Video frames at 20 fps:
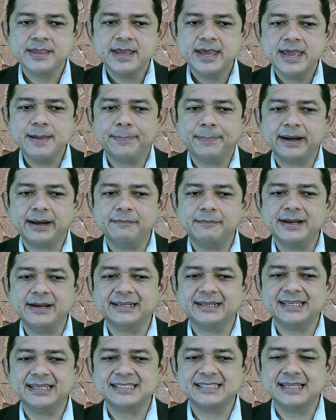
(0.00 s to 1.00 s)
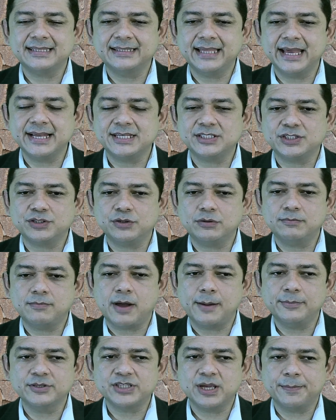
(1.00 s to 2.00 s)
Y para hablar de este texto,
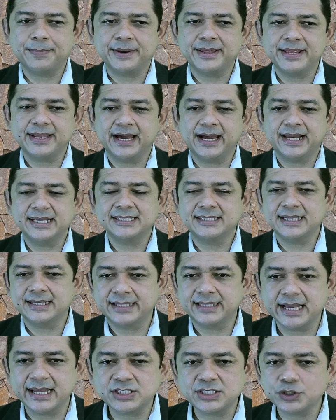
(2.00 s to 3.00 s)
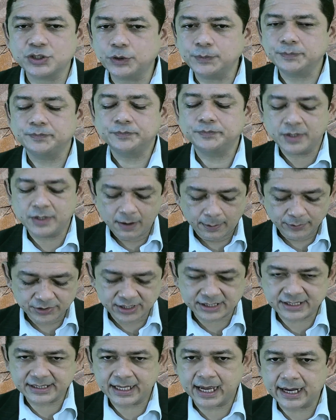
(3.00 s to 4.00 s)
vamos a predicar este texto y vamos a
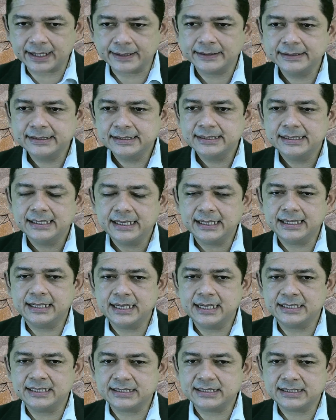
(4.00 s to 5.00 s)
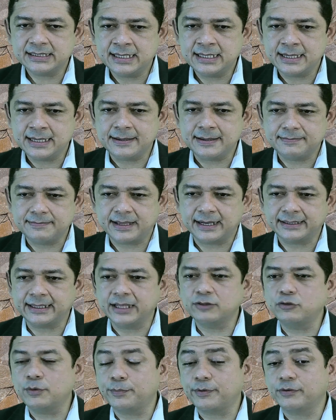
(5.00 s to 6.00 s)
estar eh, eh,
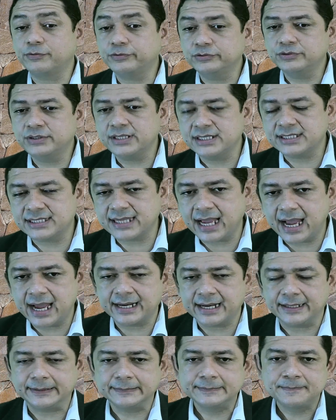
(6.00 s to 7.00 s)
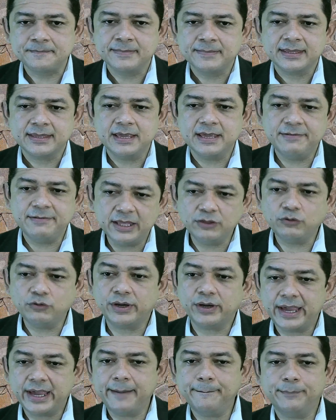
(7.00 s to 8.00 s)
tratando de profundizar y viendo
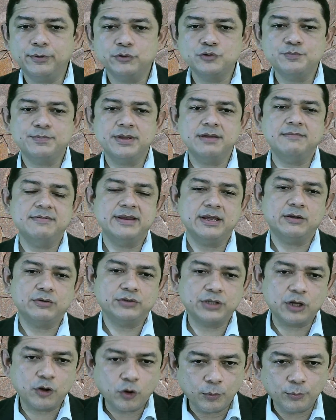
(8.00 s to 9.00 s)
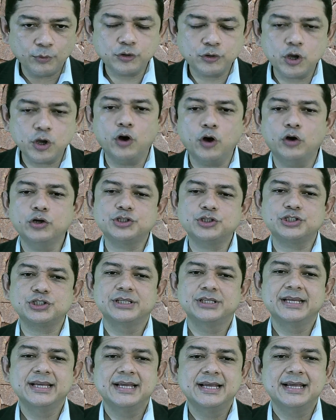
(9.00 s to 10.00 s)
ejemplos bíblicos de cómo Dios
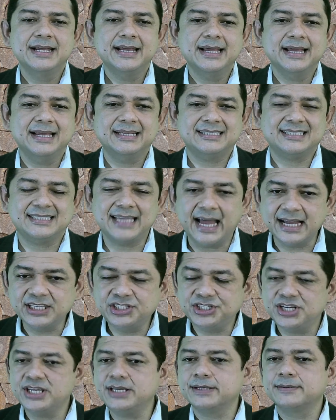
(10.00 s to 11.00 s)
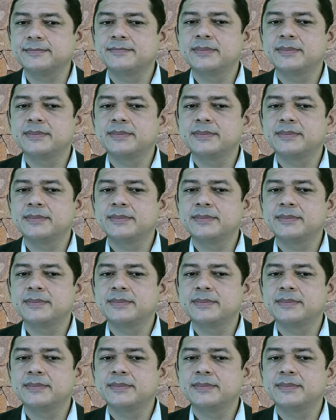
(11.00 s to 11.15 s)
está allí.